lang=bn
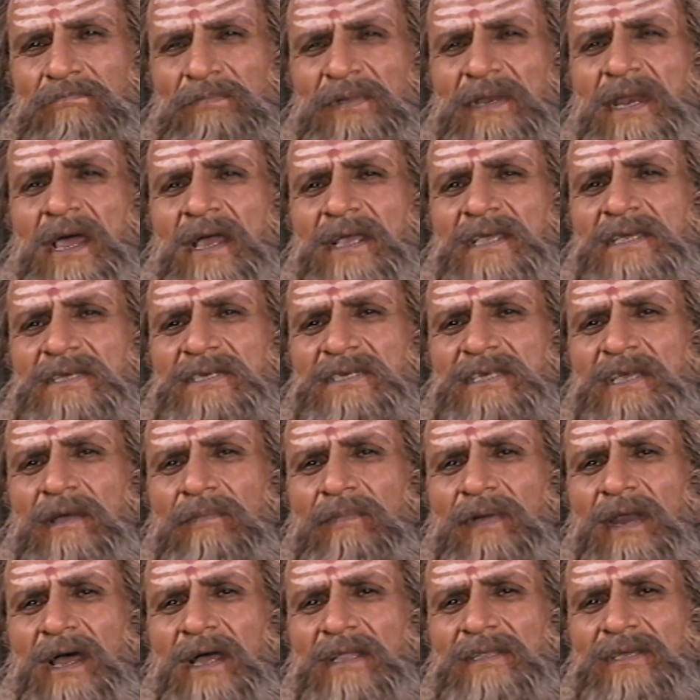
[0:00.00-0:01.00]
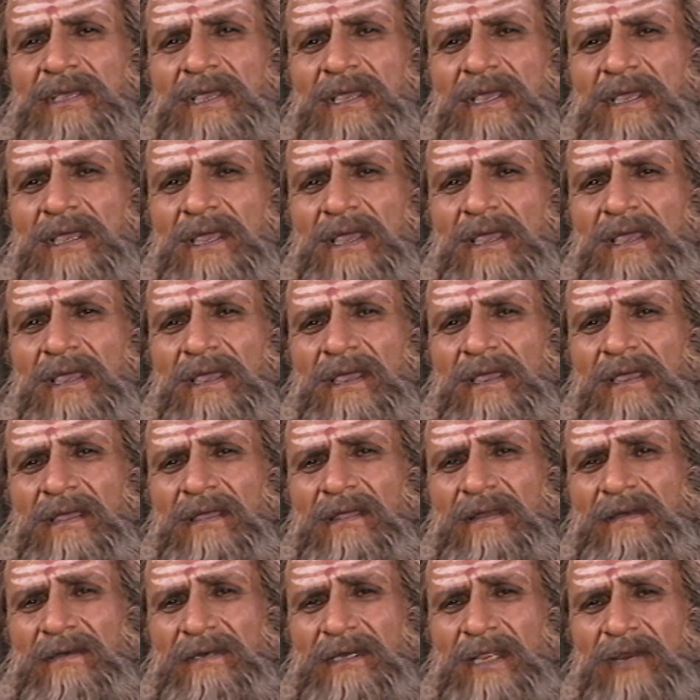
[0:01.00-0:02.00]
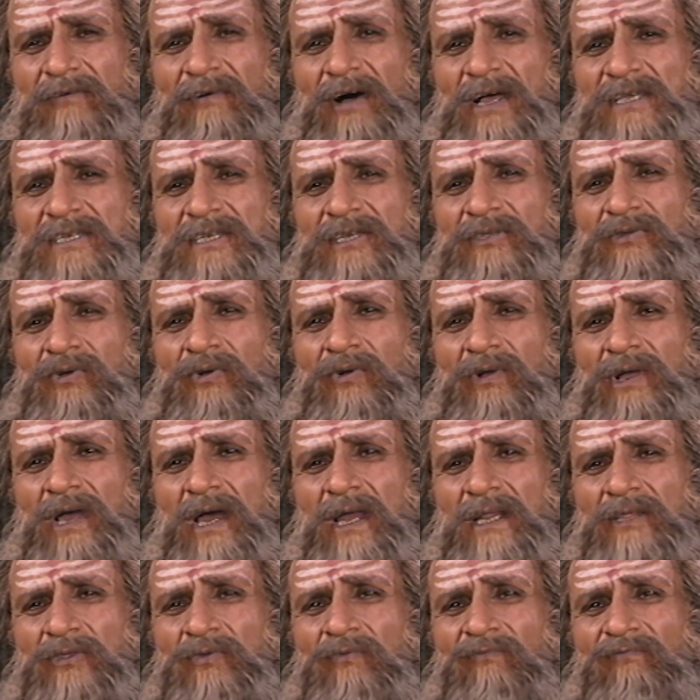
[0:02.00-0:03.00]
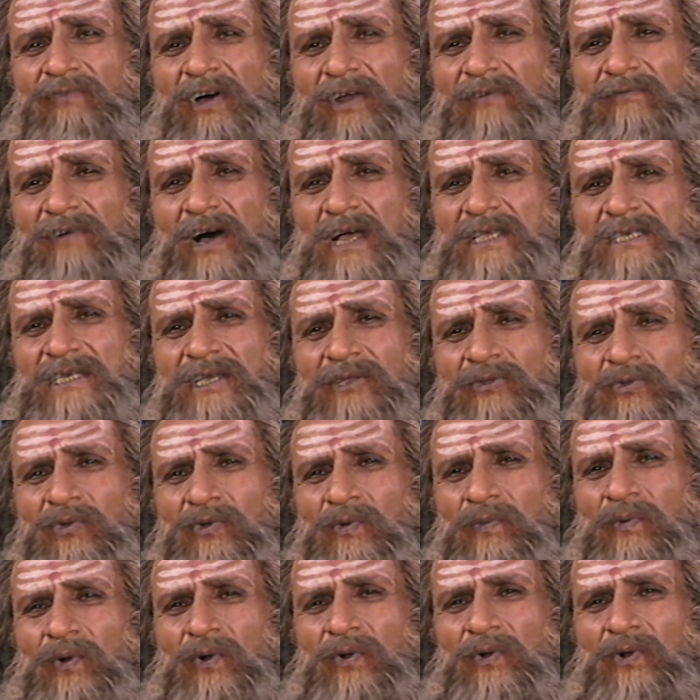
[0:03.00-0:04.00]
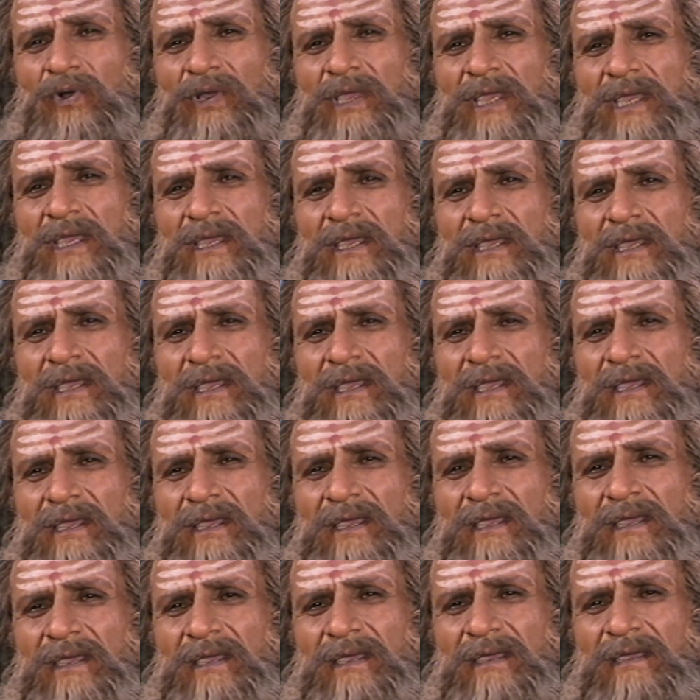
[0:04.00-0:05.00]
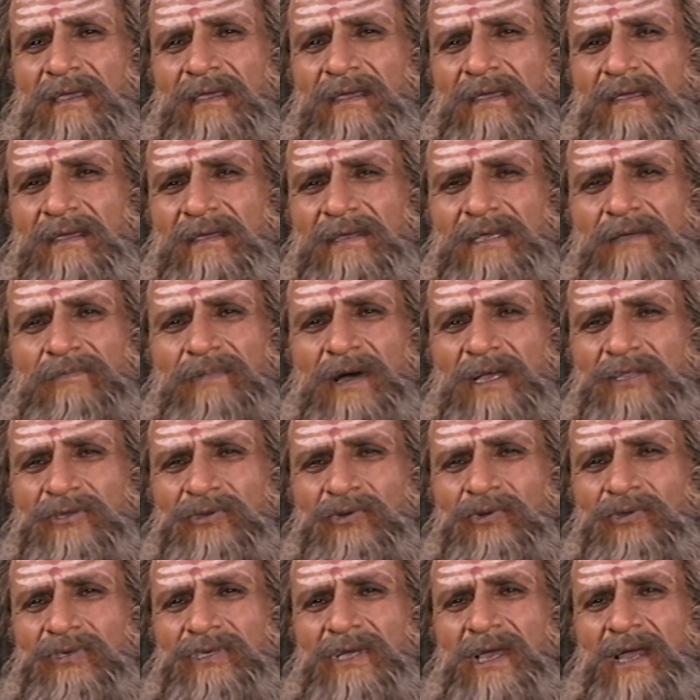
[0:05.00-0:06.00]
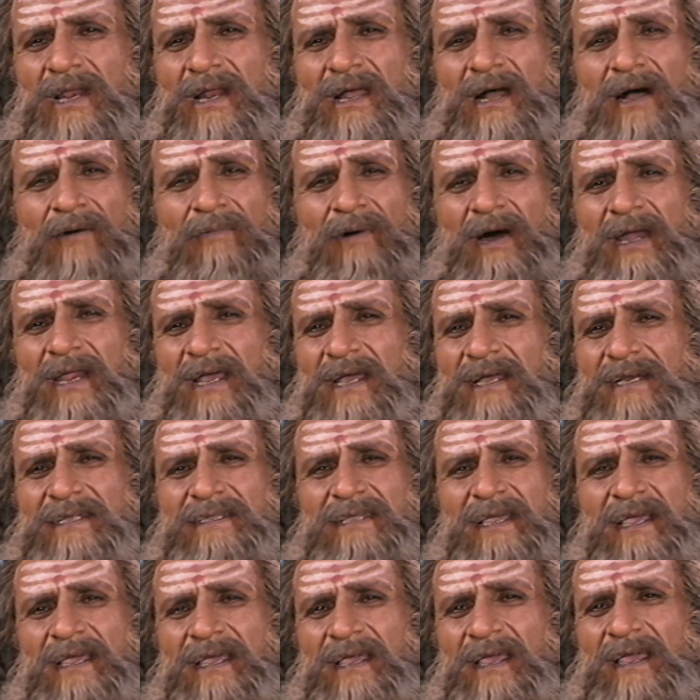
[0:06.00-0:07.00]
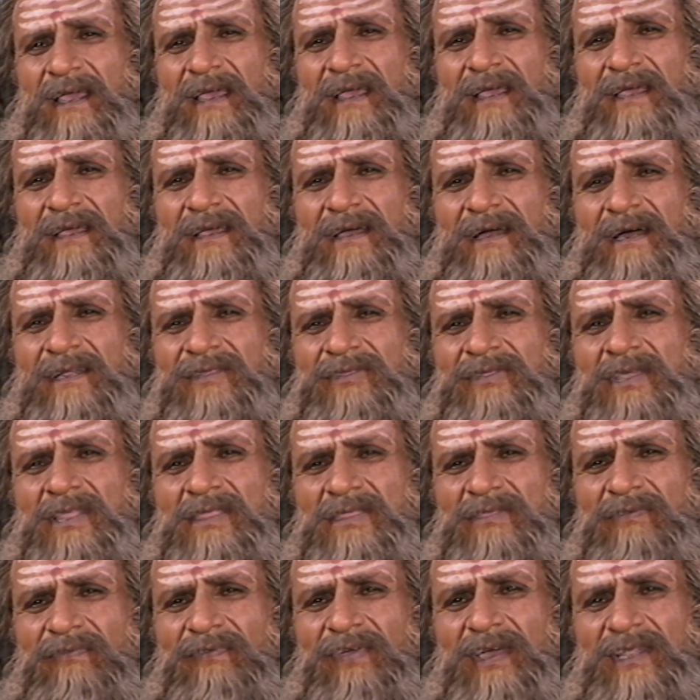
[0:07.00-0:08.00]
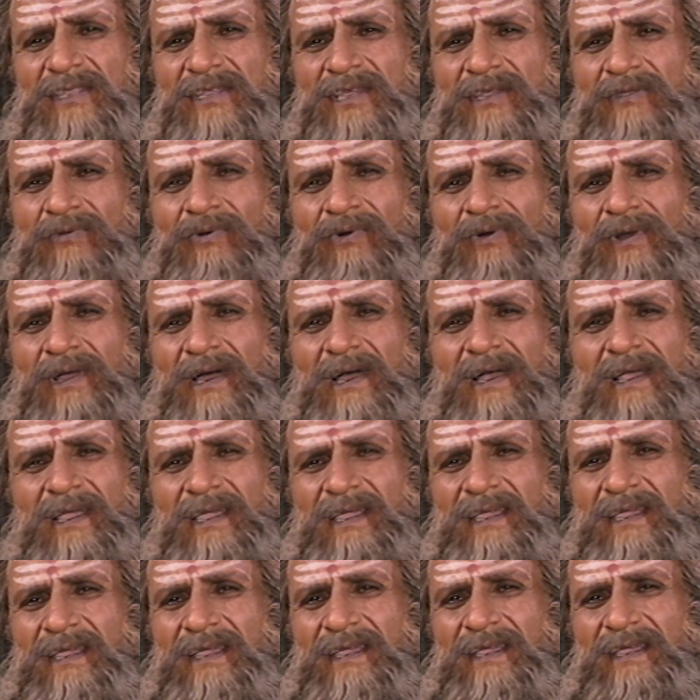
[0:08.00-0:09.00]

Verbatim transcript: কোনো অপরাধ বিনাই আপনি বনে নির্বাসিত হয়ে দুঃখ ভোগ করবেন এ কথা ভেবে আমার হৃদয় অত্যন্ত ব্যথিত হচ্ছে